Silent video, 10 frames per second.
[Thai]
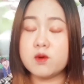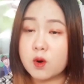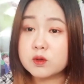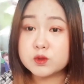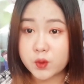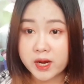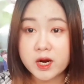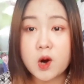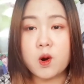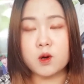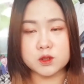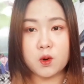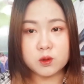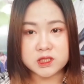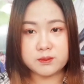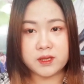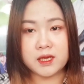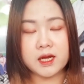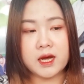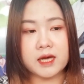Road to Idol ของช่อง โอ จี เอ็ม อี
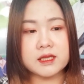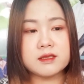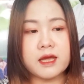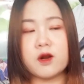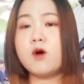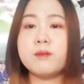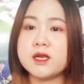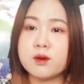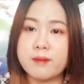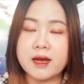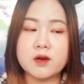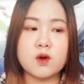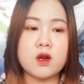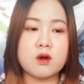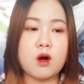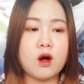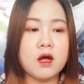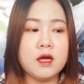นะคะตั้งแต่น้องมิกน้องแม็กแล้วเนาะแล้วก็